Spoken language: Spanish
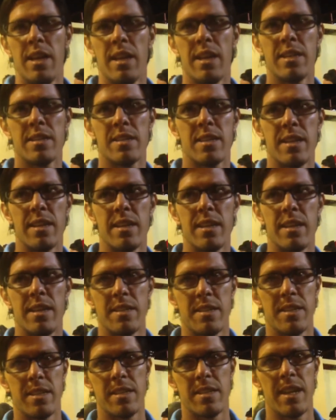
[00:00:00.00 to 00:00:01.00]
si este,
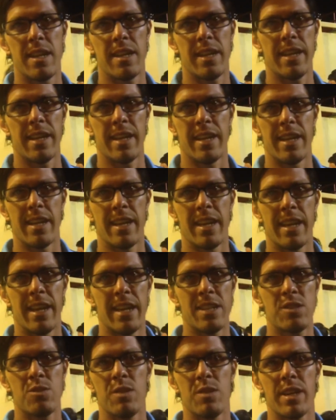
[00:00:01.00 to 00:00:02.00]
están en,
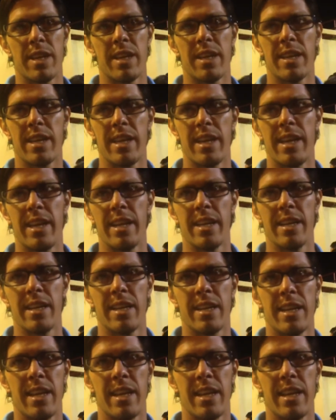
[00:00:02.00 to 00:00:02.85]
eso, de que quieren,